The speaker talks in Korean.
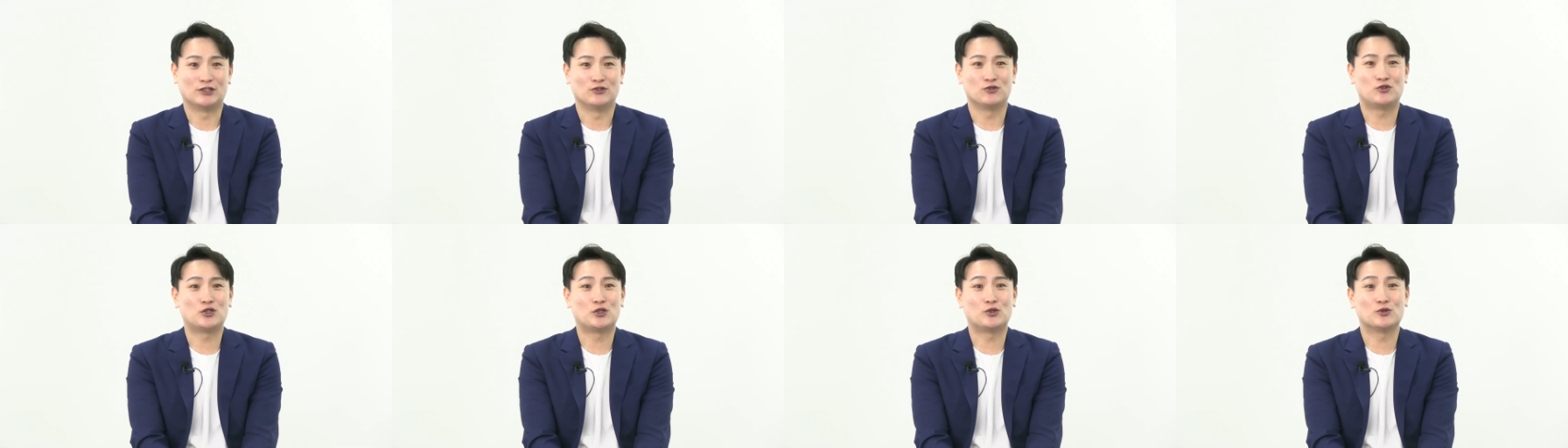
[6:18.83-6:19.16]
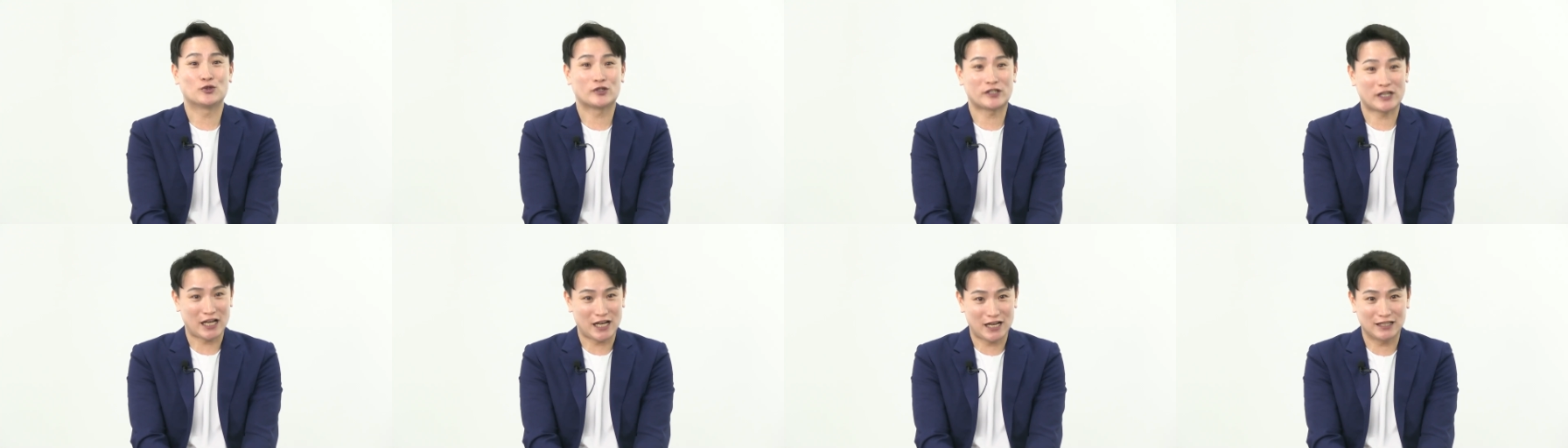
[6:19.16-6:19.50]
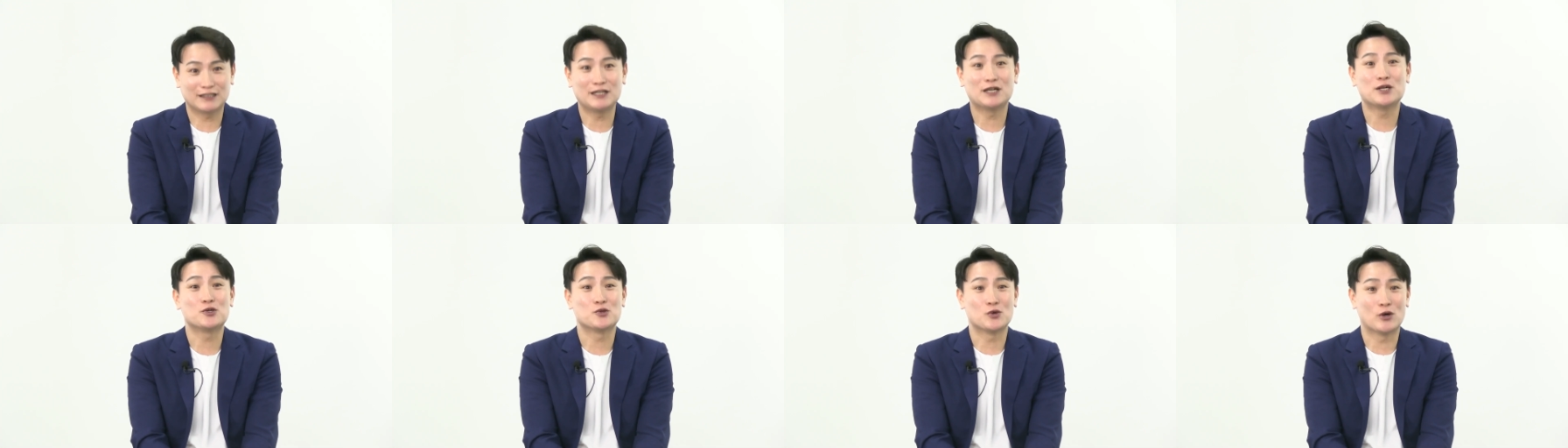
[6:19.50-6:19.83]
유치도
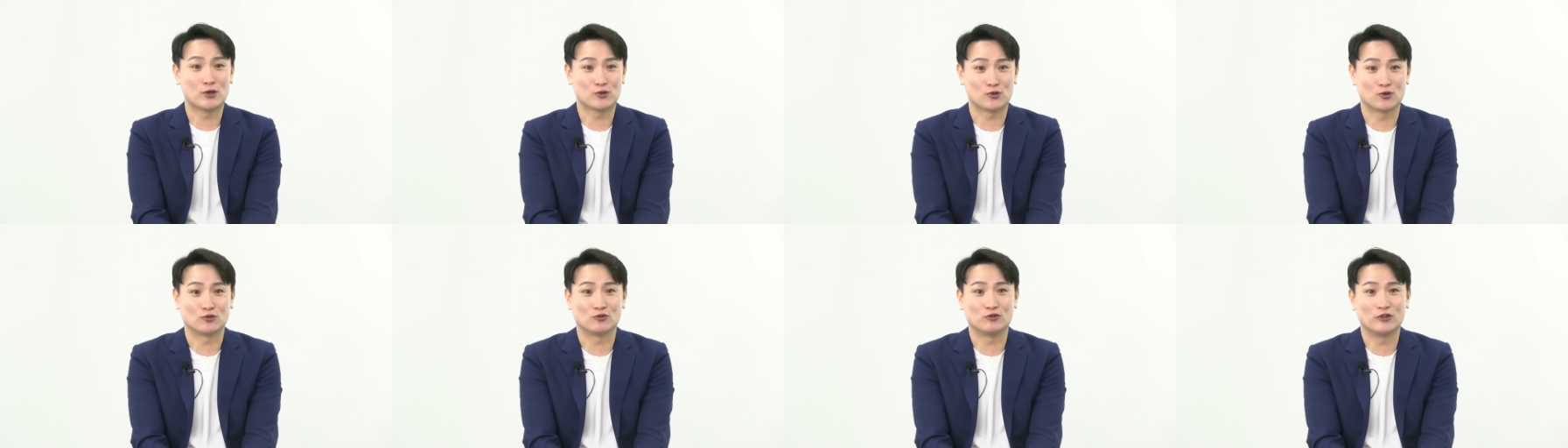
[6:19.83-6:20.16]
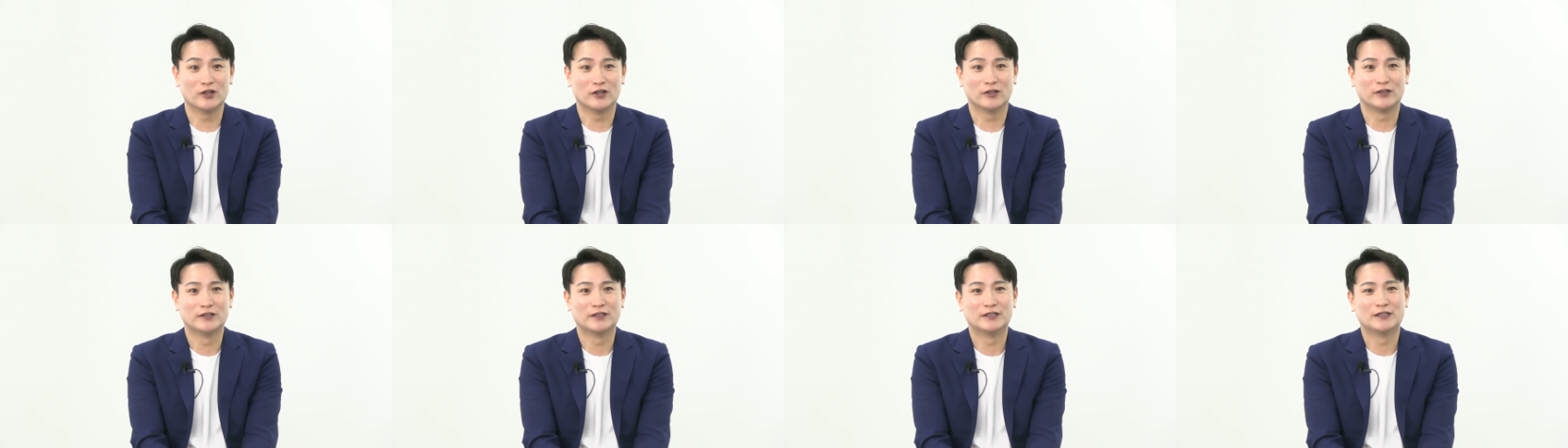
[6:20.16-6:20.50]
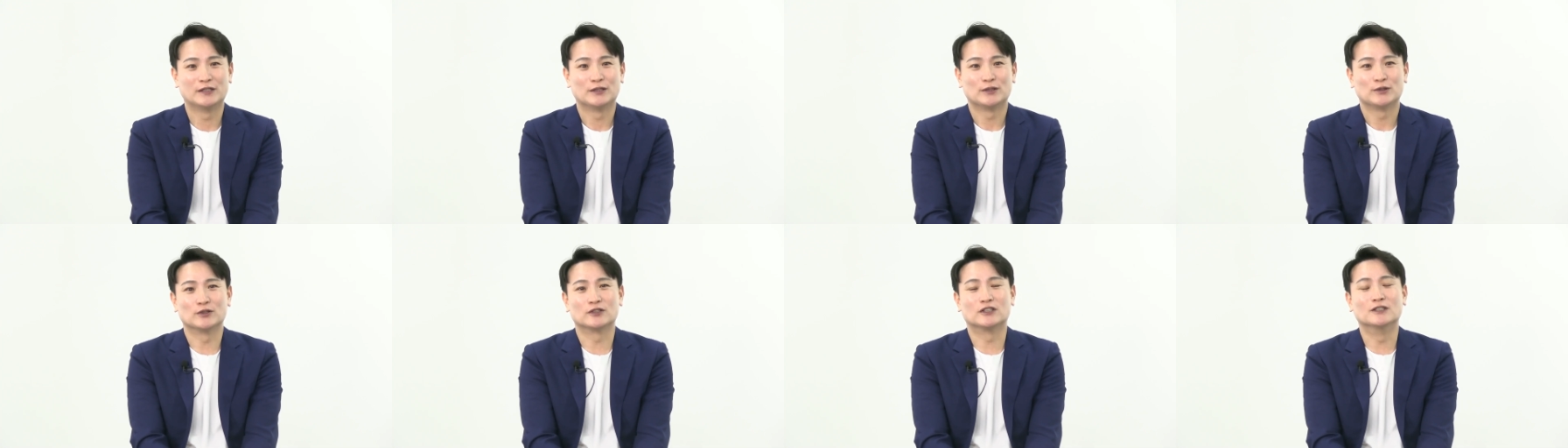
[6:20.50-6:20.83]
상당히 좋아졌고요.
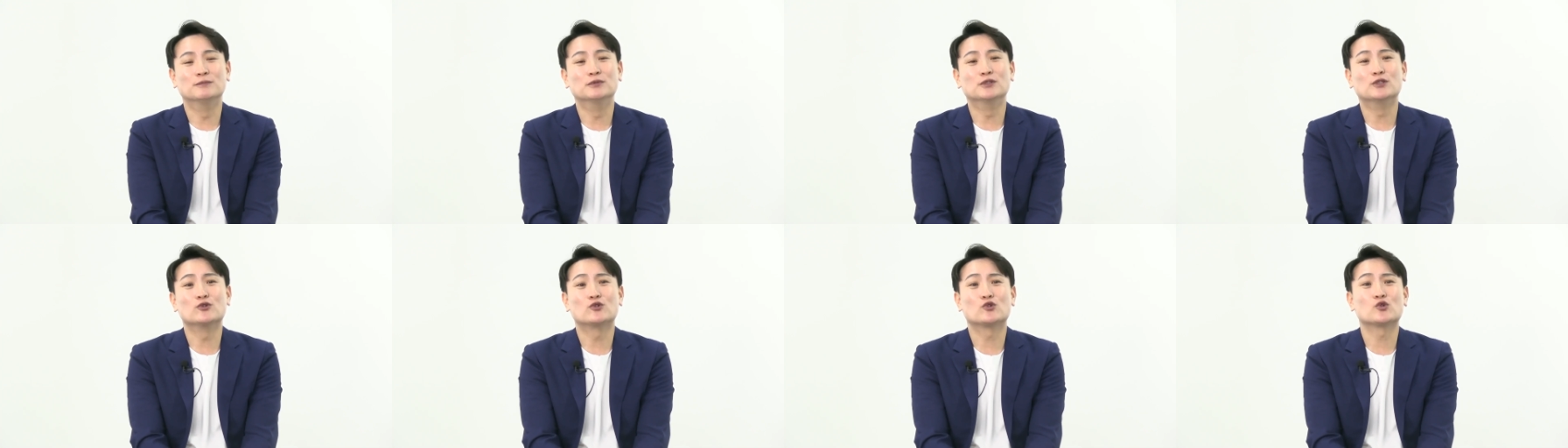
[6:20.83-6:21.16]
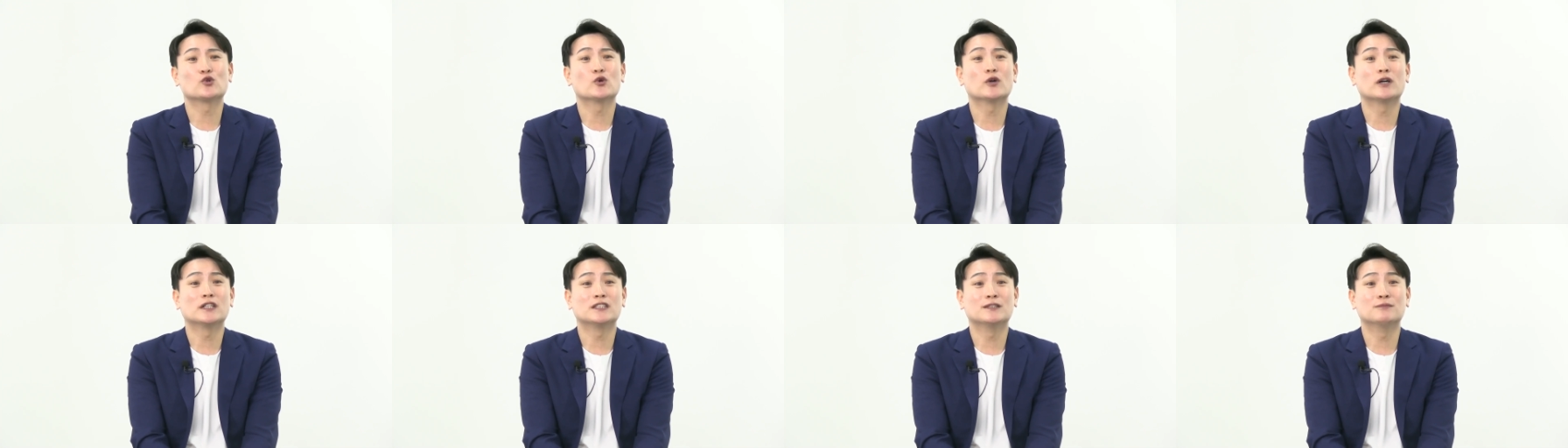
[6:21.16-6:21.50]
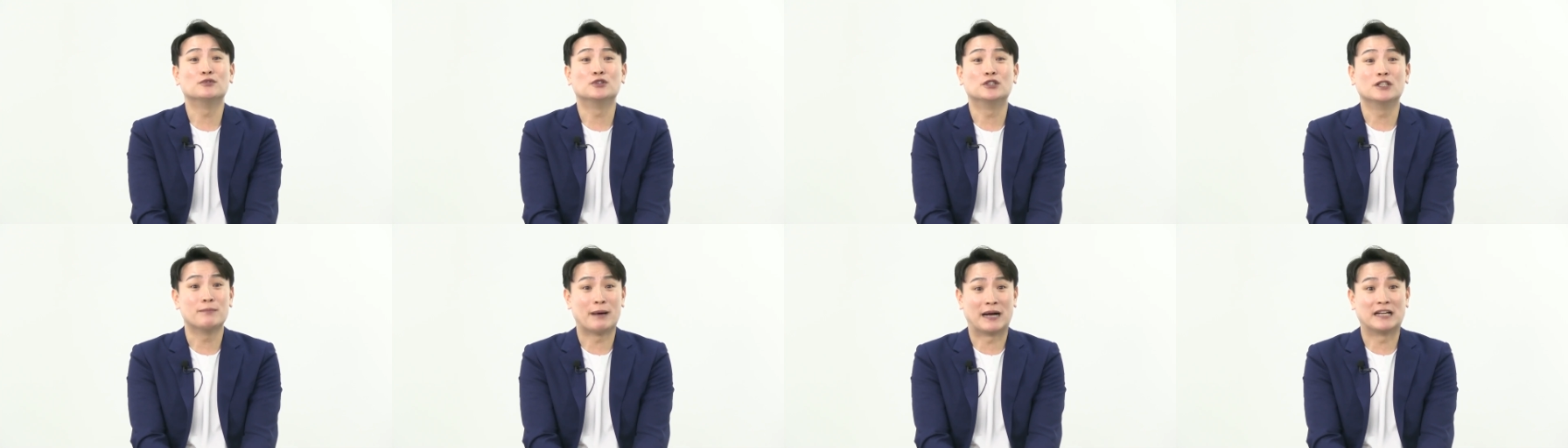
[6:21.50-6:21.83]
음. 또 그분을 추종하는
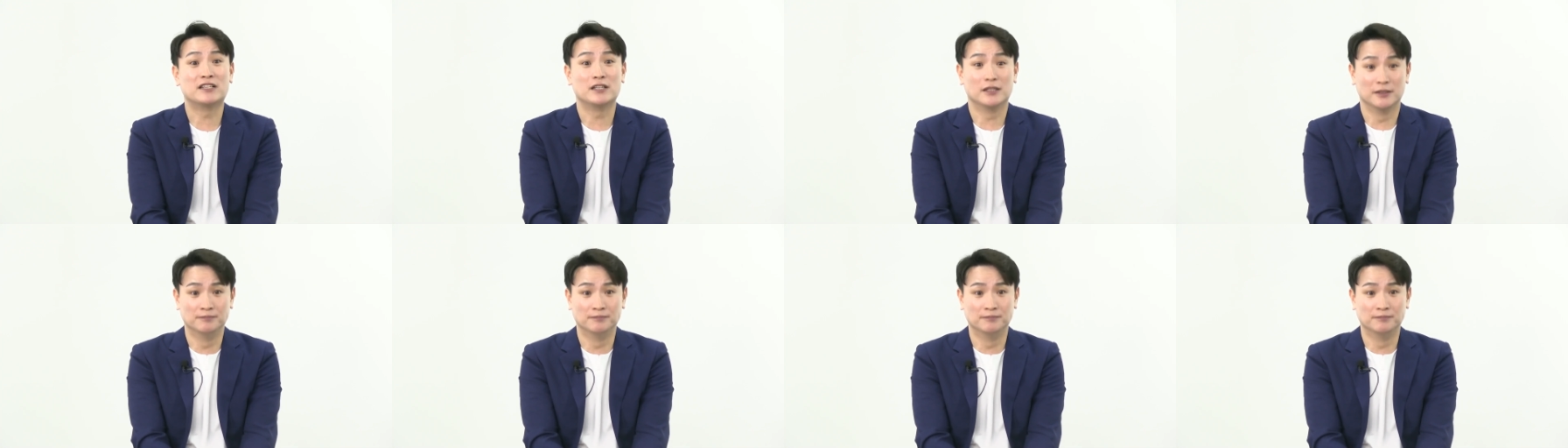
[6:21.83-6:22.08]
분들이 많이